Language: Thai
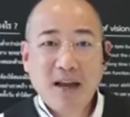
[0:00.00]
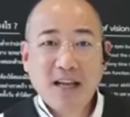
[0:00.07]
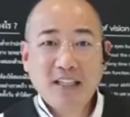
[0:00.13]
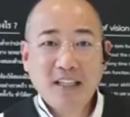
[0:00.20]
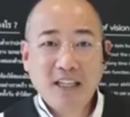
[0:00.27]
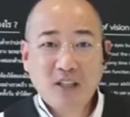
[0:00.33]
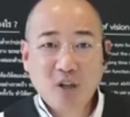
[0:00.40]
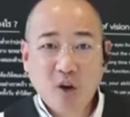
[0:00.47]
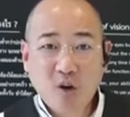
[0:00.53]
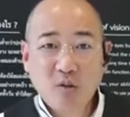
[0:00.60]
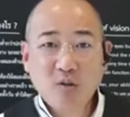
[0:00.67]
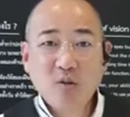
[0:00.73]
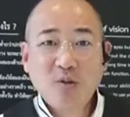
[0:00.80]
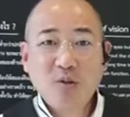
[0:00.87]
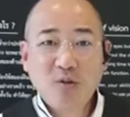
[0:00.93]

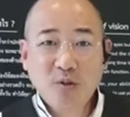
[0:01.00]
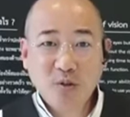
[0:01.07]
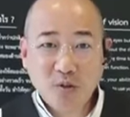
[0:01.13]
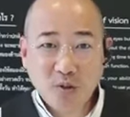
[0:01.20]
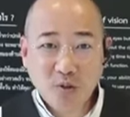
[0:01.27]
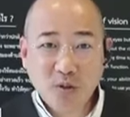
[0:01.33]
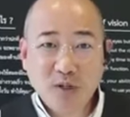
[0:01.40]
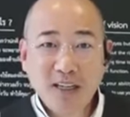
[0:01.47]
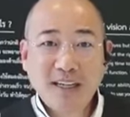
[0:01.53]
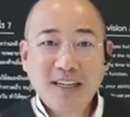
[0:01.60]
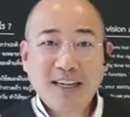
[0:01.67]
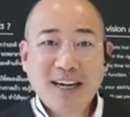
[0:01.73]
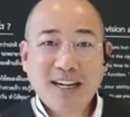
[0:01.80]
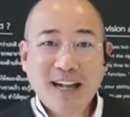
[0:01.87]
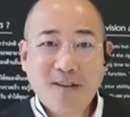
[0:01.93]
081-538-4200
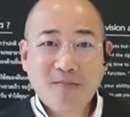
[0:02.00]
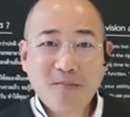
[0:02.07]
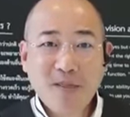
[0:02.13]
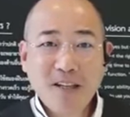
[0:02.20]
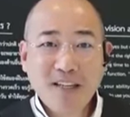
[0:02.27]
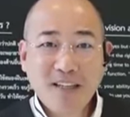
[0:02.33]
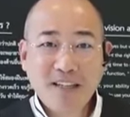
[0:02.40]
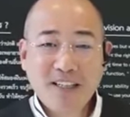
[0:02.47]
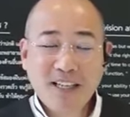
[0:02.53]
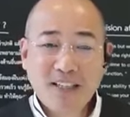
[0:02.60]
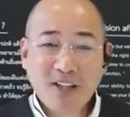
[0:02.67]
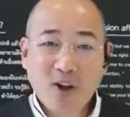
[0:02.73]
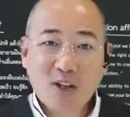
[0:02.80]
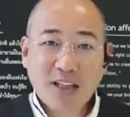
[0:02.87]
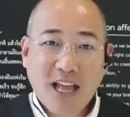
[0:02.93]
นะครับ หรือติด
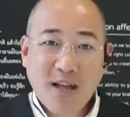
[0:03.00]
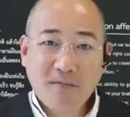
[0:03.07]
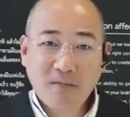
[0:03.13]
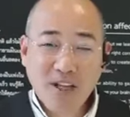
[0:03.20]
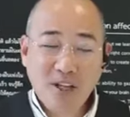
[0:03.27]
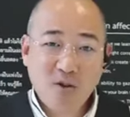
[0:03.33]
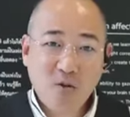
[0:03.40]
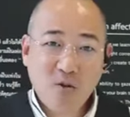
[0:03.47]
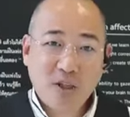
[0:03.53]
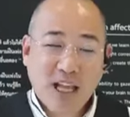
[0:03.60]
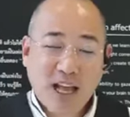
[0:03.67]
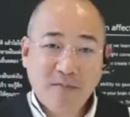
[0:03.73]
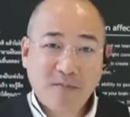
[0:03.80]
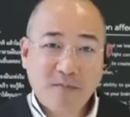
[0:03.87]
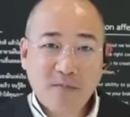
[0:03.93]
ต่อตามที่อยู่ตา
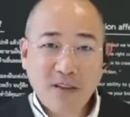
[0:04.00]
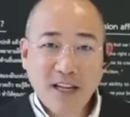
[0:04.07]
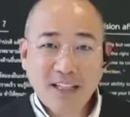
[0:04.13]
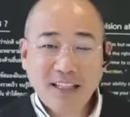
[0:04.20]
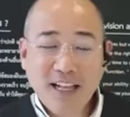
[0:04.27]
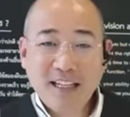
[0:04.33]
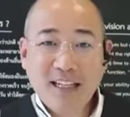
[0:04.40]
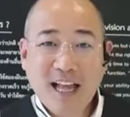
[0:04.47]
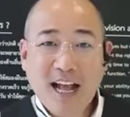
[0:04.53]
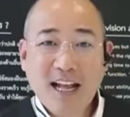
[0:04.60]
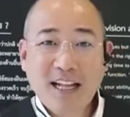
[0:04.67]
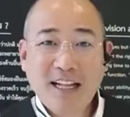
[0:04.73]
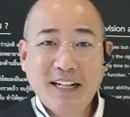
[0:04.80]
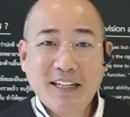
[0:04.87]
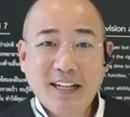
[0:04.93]
มด้านท้าย
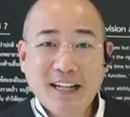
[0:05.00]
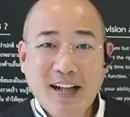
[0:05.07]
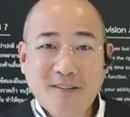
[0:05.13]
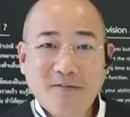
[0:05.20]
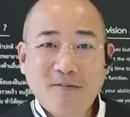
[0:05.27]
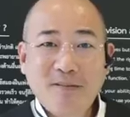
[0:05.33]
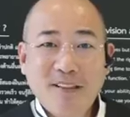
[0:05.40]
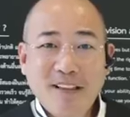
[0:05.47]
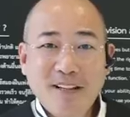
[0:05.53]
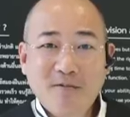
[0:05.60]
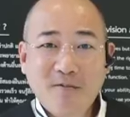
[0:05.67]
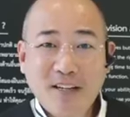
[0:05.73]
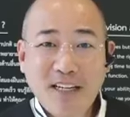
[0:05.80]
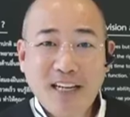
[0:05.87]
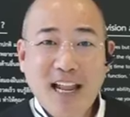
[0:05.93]
นะครับ
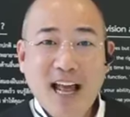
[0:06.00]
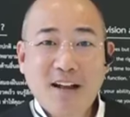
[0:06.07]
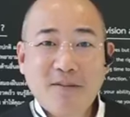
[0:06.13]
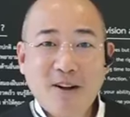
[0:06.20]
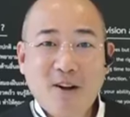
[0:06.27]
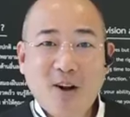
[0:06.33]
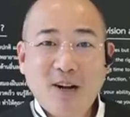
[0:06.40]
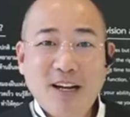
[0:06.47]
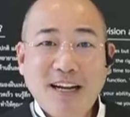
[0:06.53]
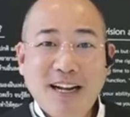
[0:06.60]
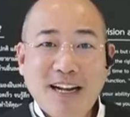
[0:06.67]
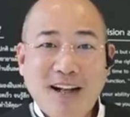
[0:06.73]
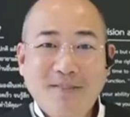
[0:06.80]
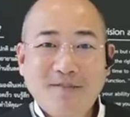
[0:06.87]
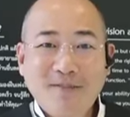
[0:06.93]
วันนี้ลาไปก่อนนะ
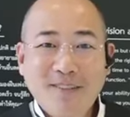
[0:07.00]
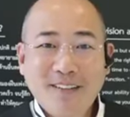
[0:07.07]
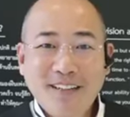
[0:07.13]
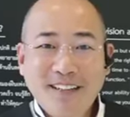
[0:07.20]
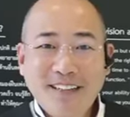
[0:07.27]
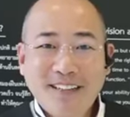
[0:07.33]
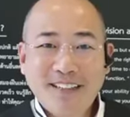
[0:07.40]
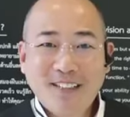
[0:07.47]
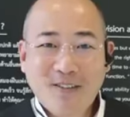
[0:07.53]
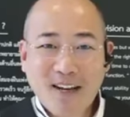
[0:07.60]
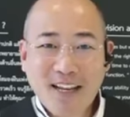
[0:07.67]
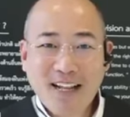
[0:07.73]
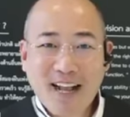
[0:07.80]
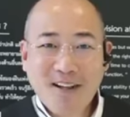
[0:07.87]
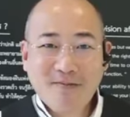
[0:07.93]
ครับสวัสดี
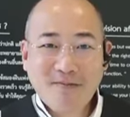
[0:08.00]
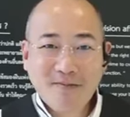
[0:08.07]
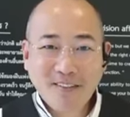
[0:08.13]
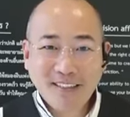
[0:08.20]
ครับ